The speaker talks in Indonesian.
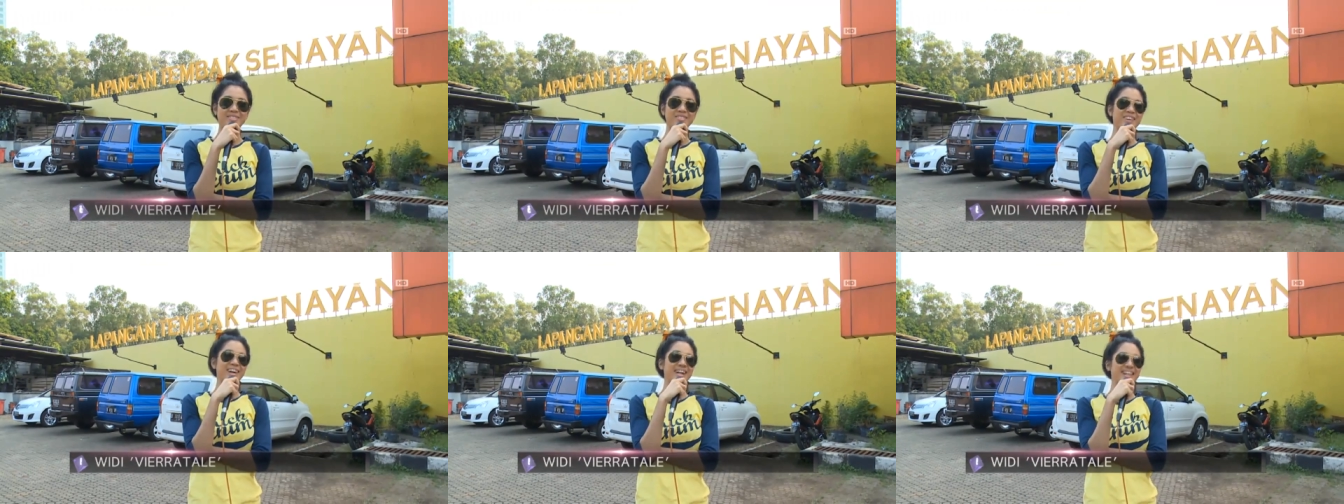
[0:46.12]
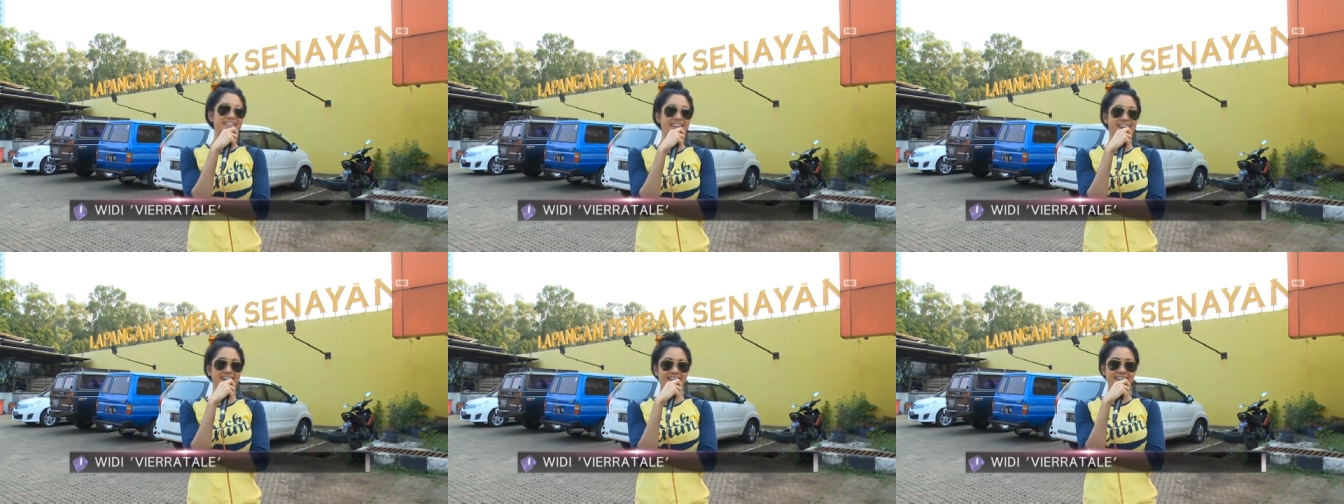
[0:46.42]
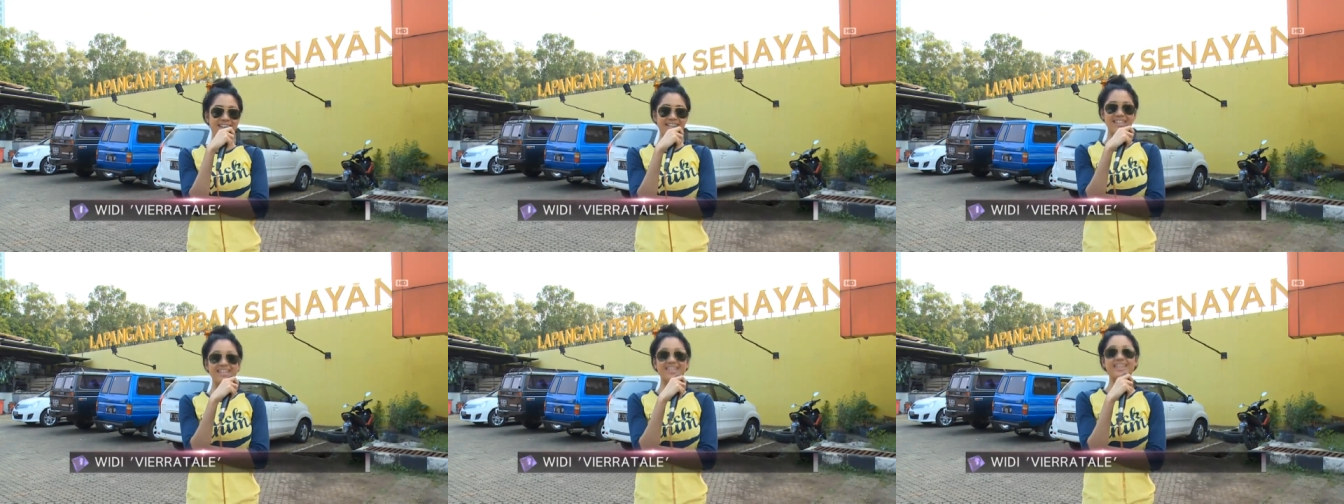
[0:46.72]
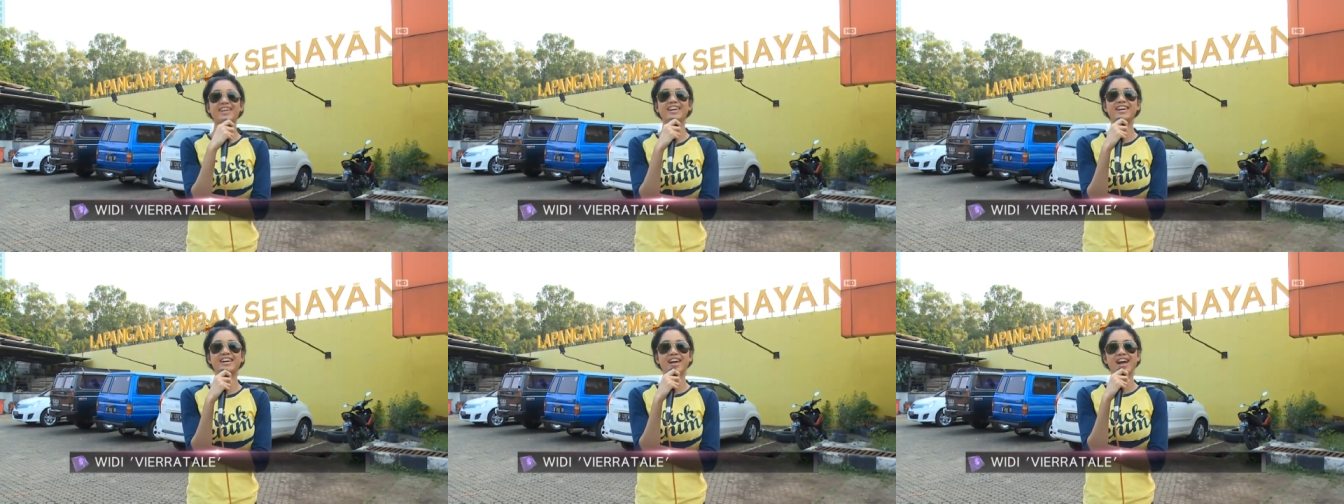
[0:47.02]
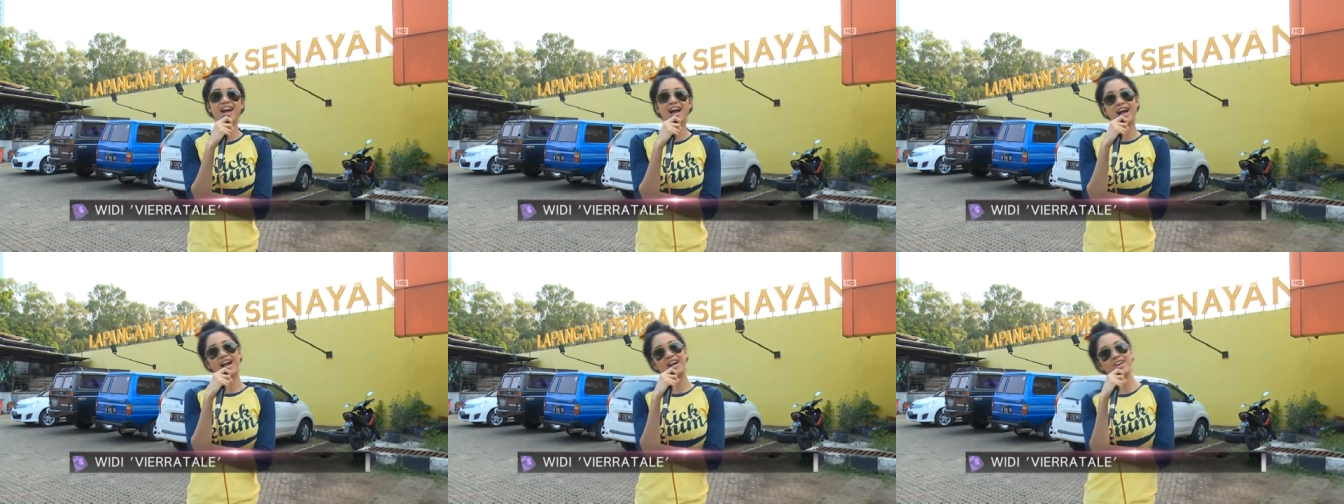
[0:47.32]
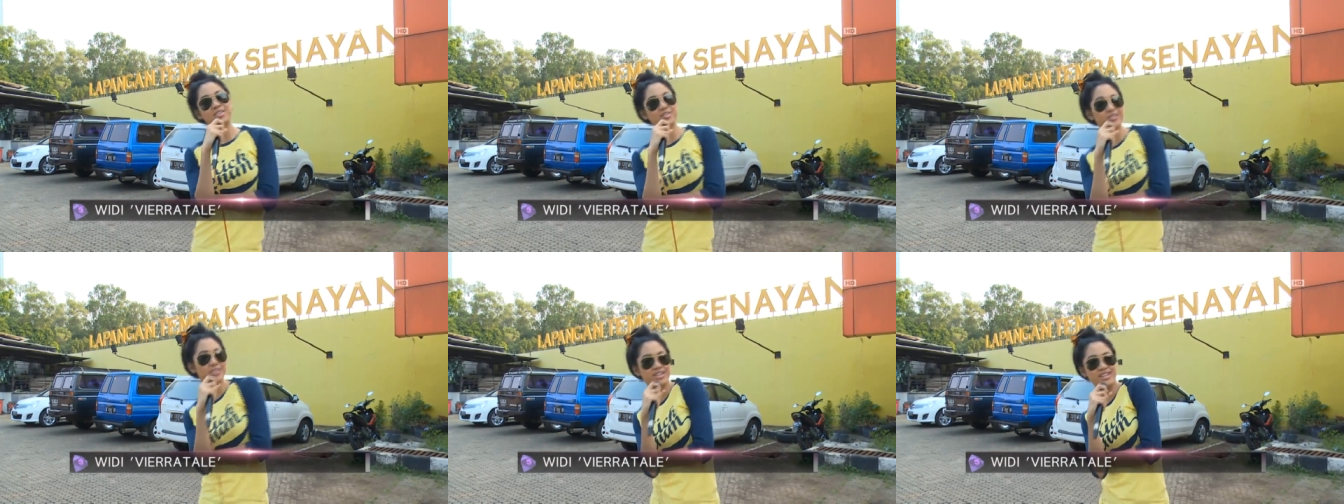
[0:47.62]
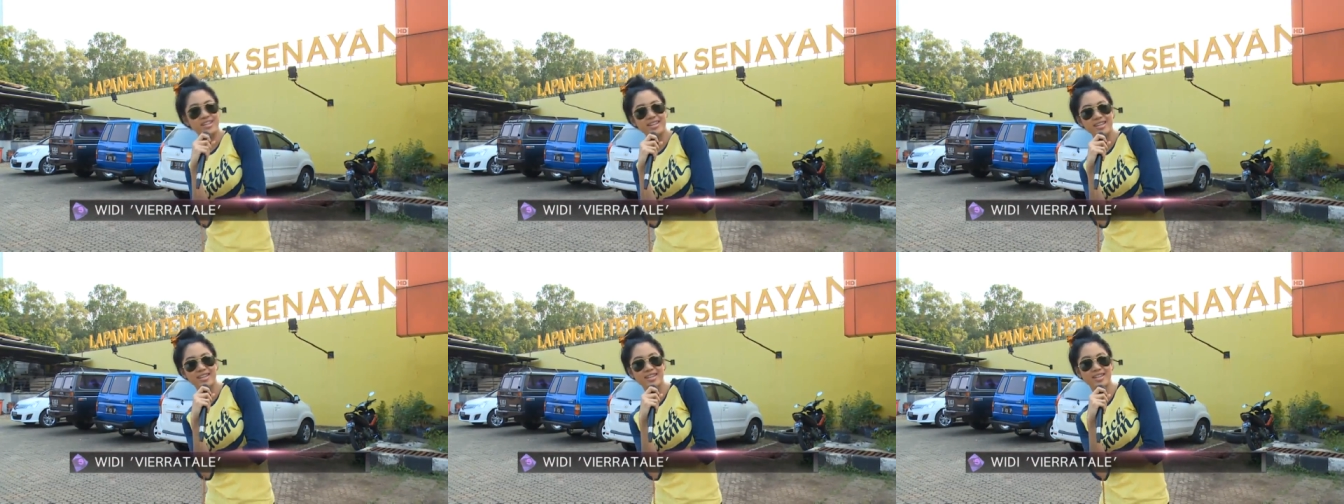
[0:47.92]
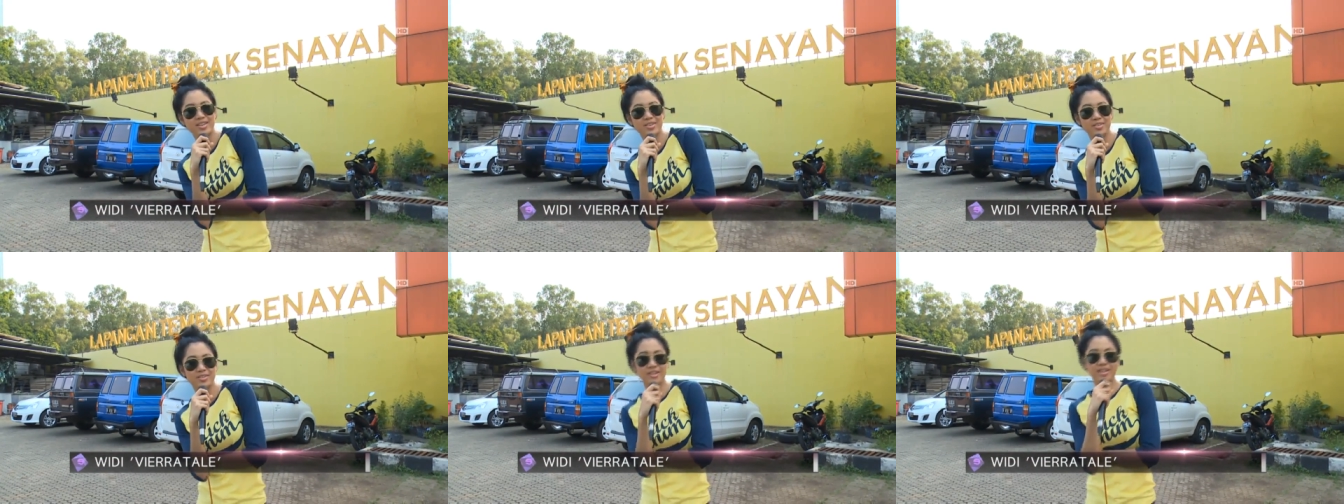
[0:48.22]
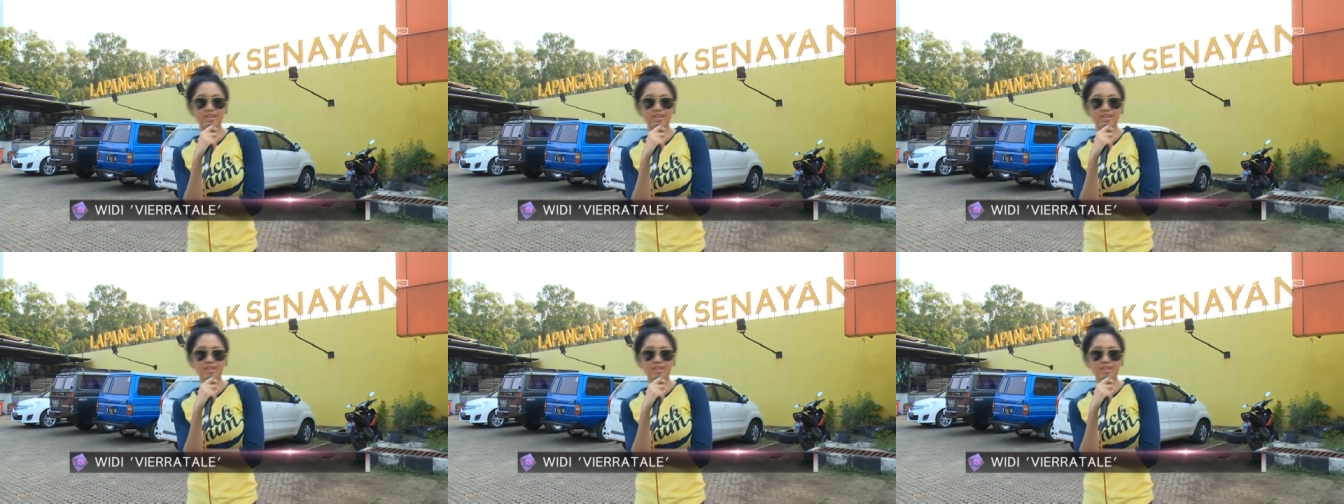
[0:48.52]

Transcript: semuanya ini aku Widi Kidiu